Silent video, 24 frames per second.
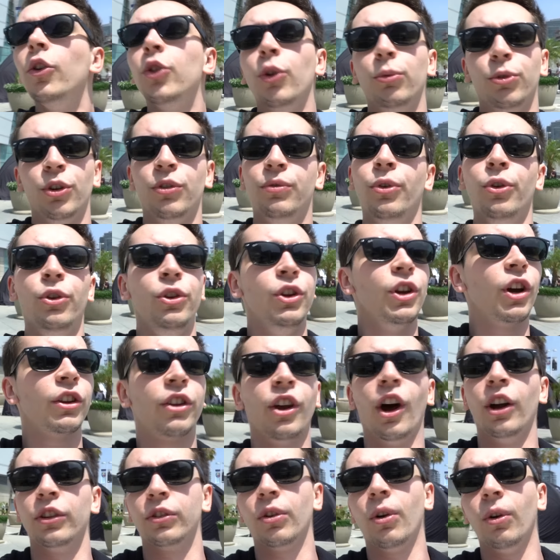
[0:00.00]
t'as vu de venir,
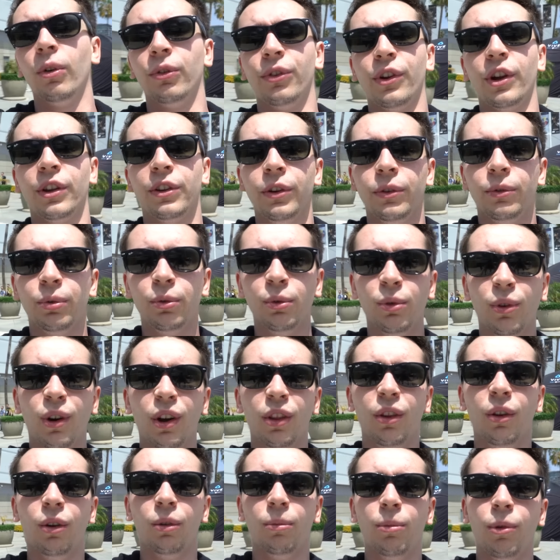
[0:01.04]
t'as un transat et tout,
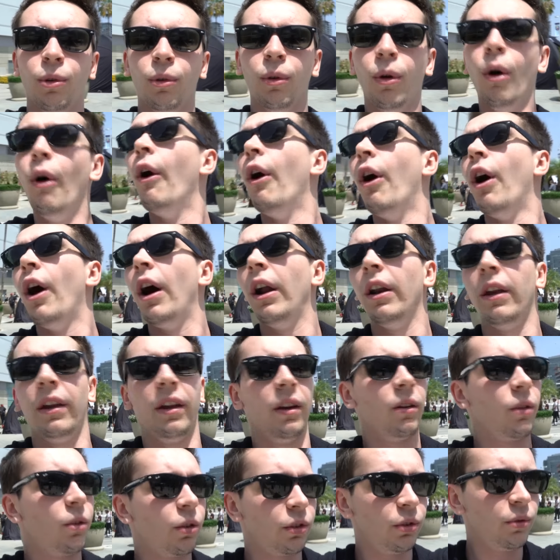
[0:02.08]
hein, donc bon. Allez,
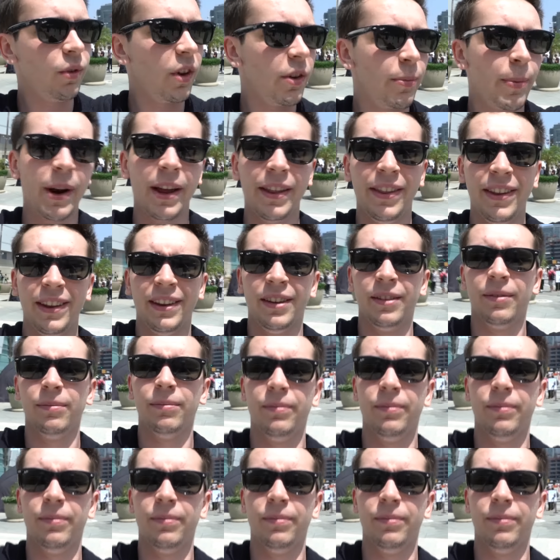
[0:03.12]
continue à se balader.